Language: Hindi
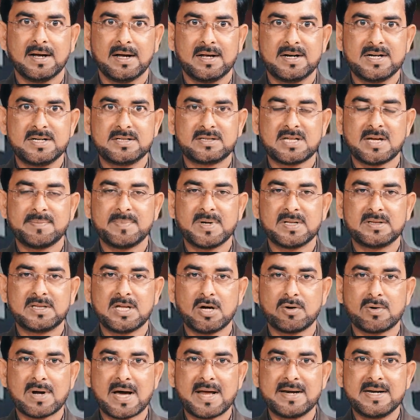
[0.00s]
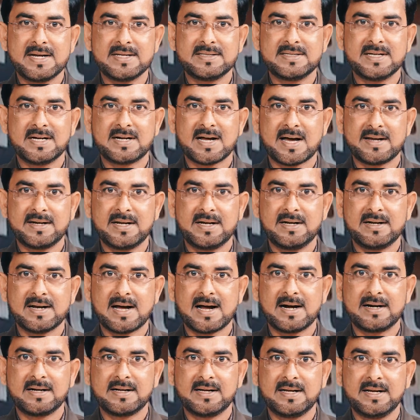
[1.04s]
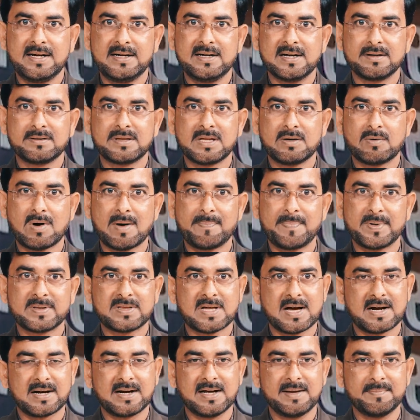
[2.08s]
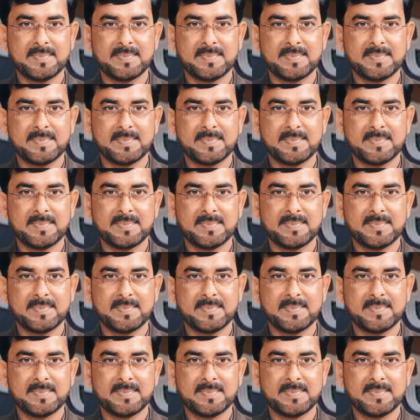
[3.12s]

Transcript: रिश्ते में देवरानी जेठानी नाटकी ढंग से वापस आ गई